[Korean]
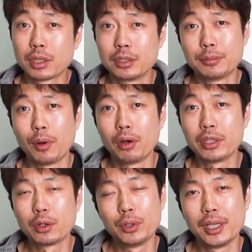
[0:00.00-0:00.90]
그
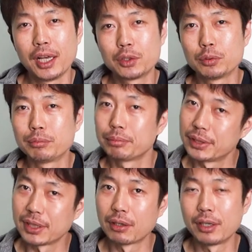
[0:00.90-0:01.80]
버건디 골리아 좀
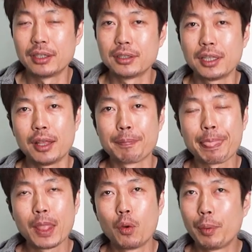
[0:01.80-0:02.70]
비싼 걸 했는데
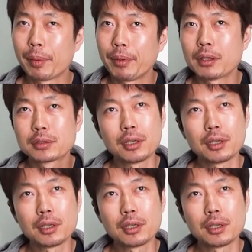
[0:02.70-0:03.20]
500명,